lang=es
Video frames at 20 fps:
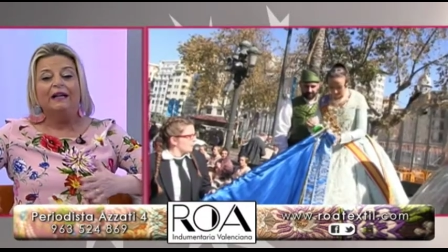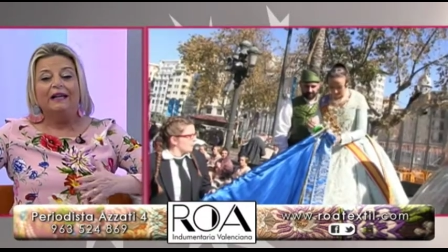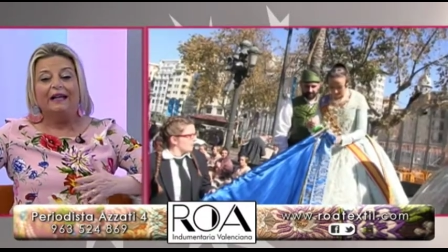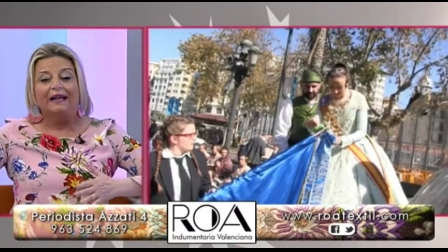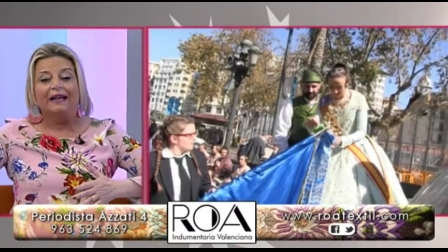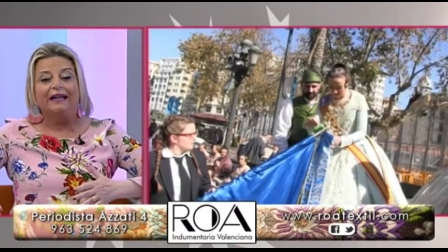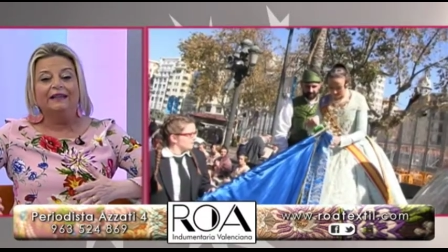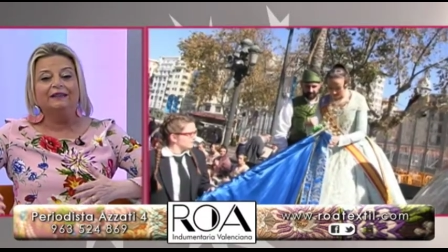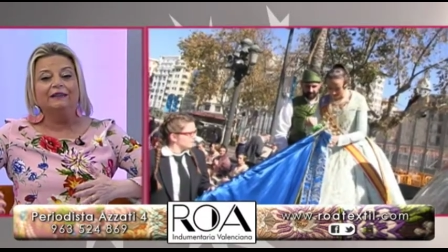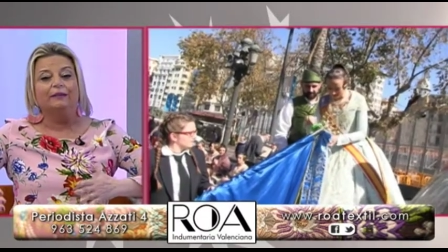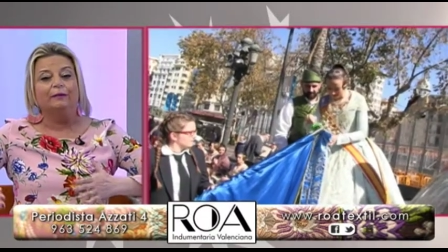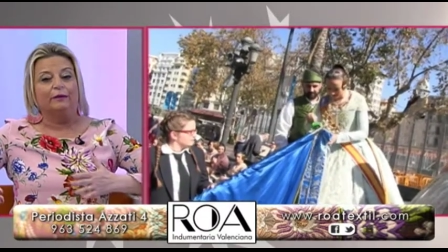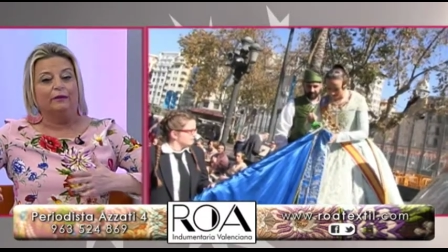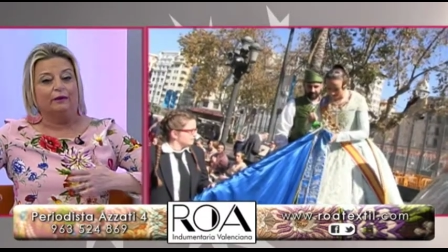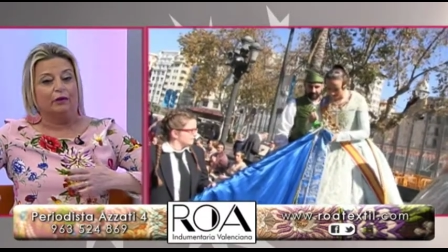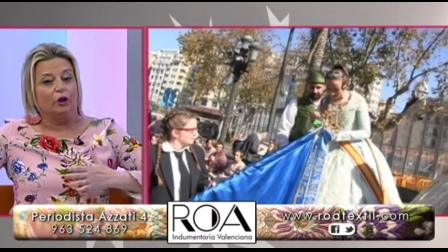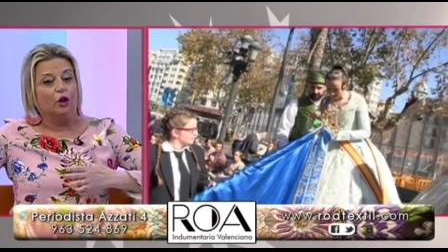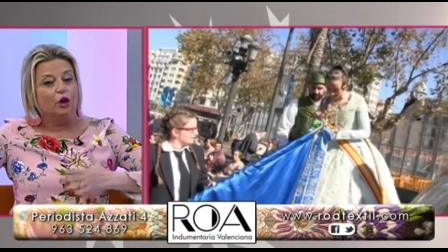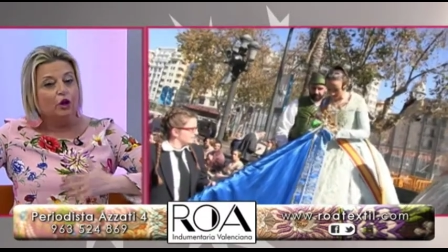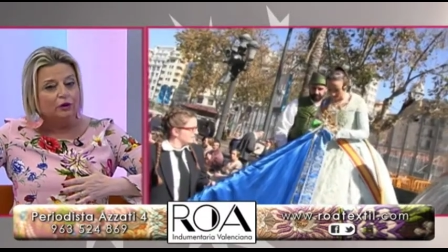en
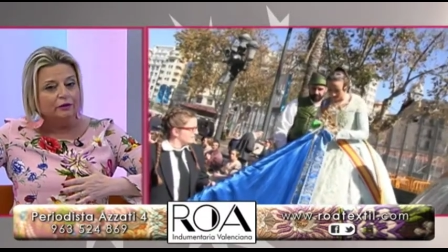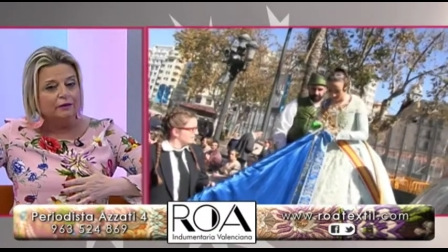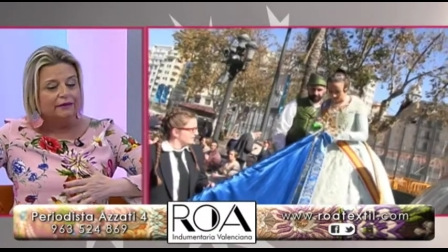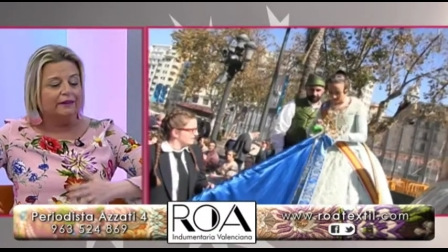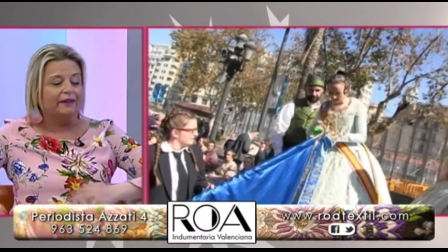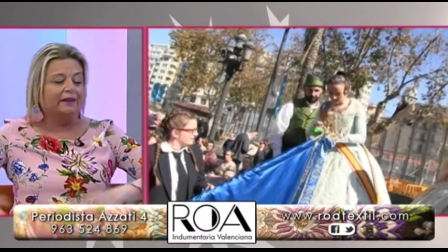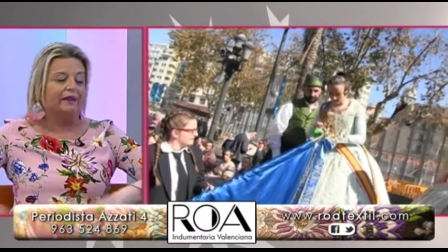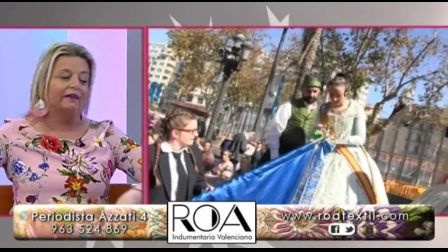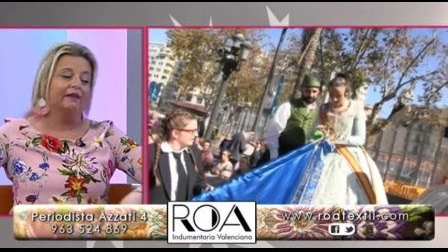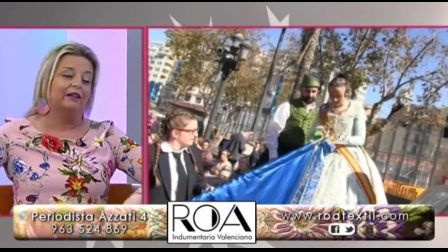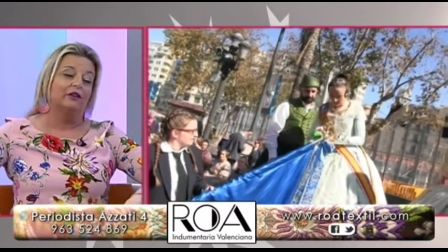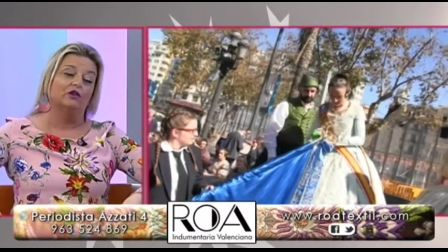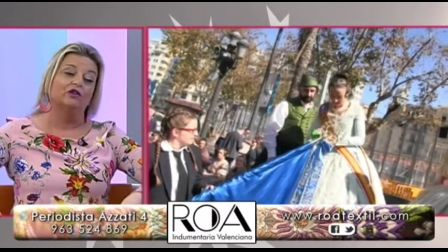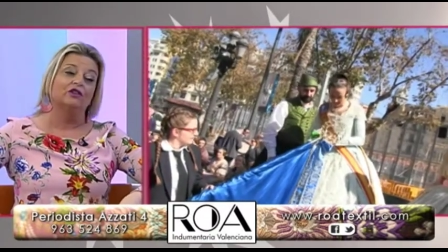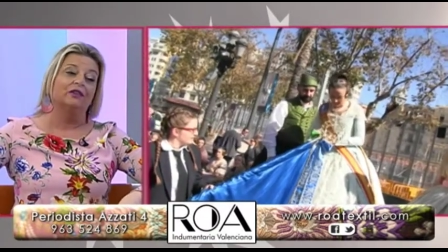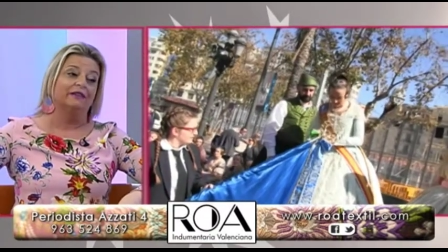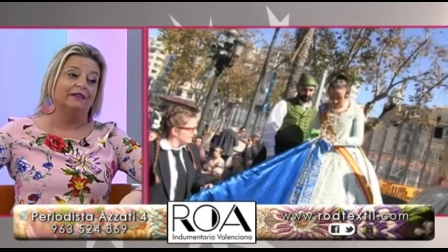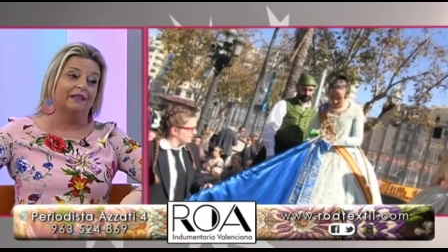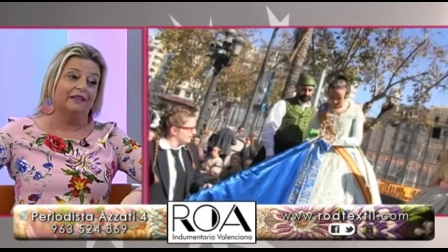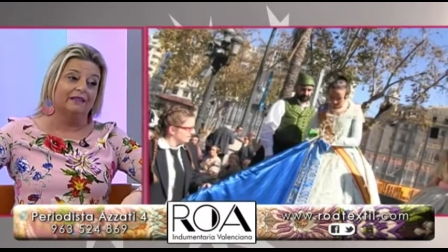contra de los
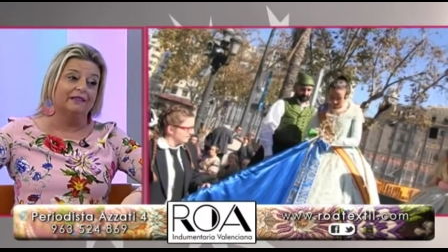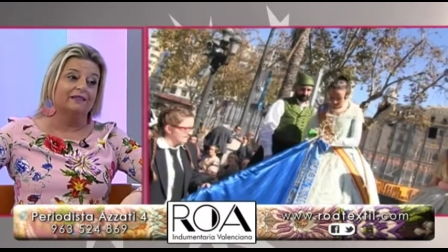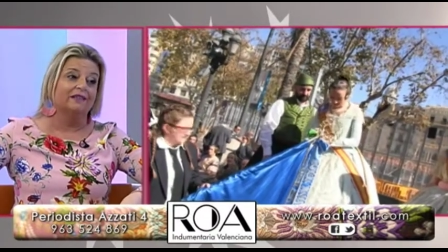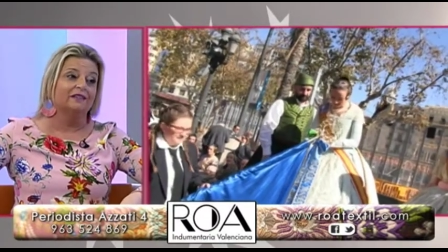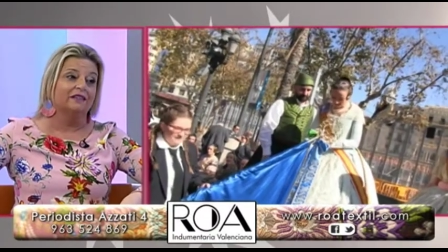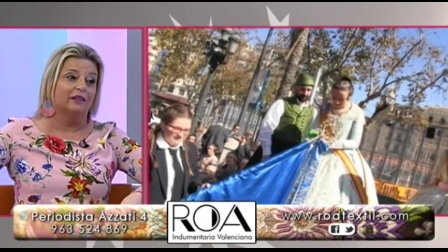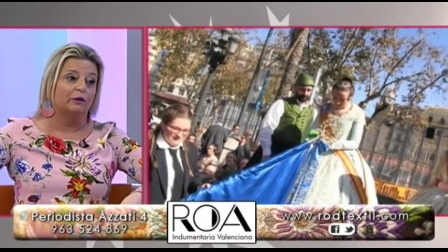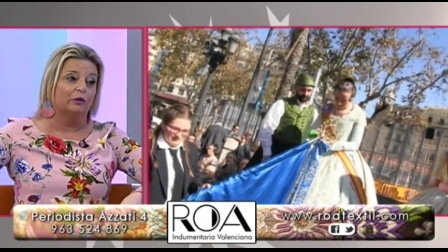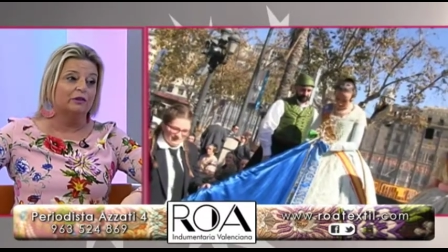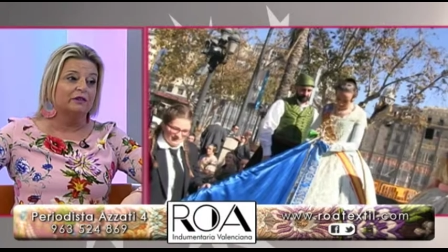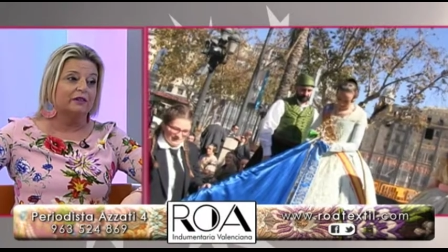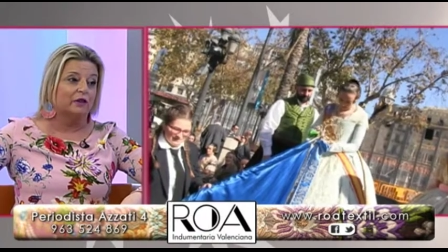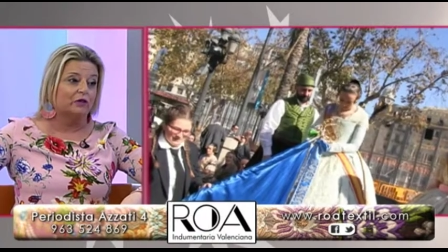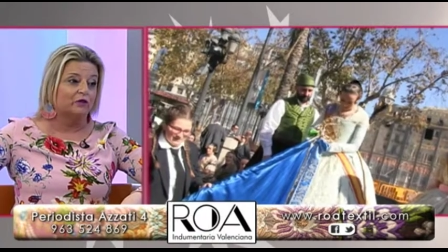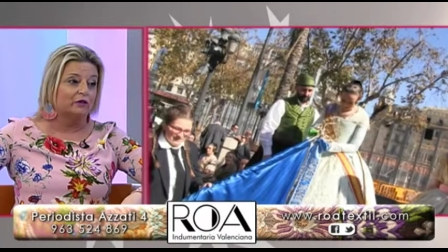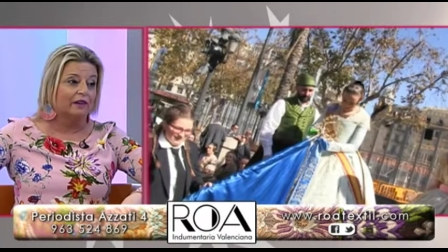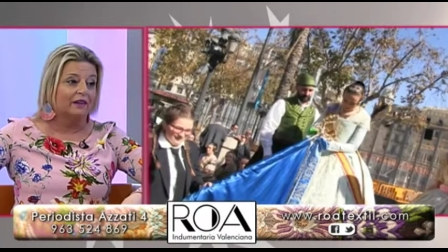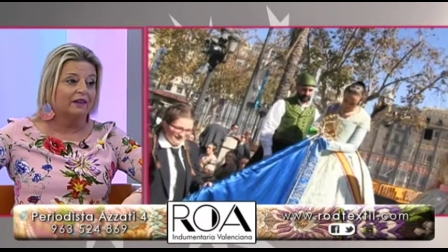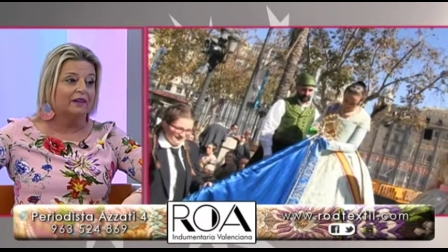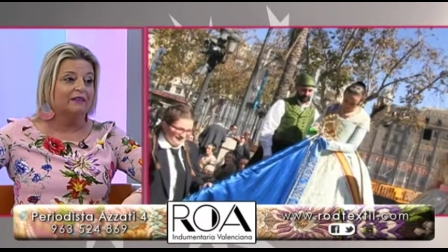intereses de nuestras
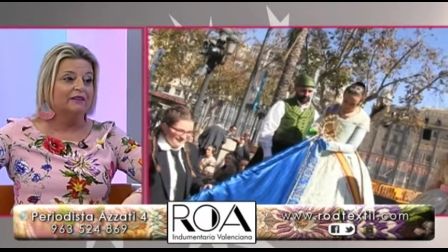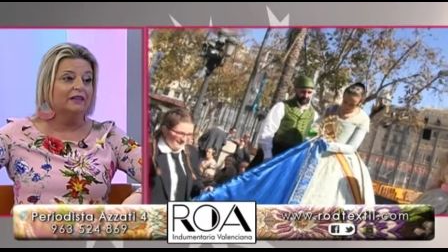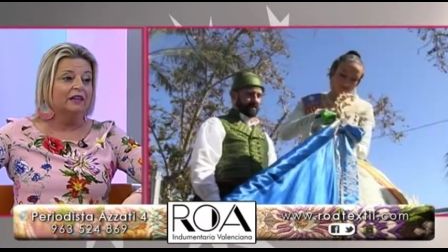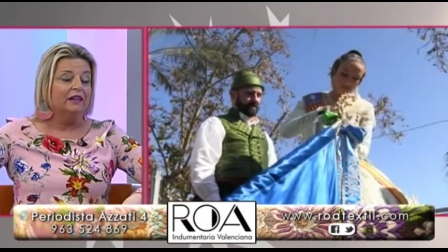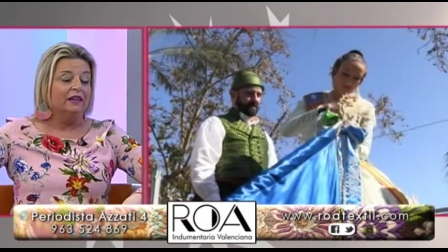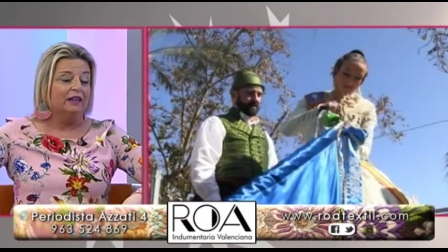fallas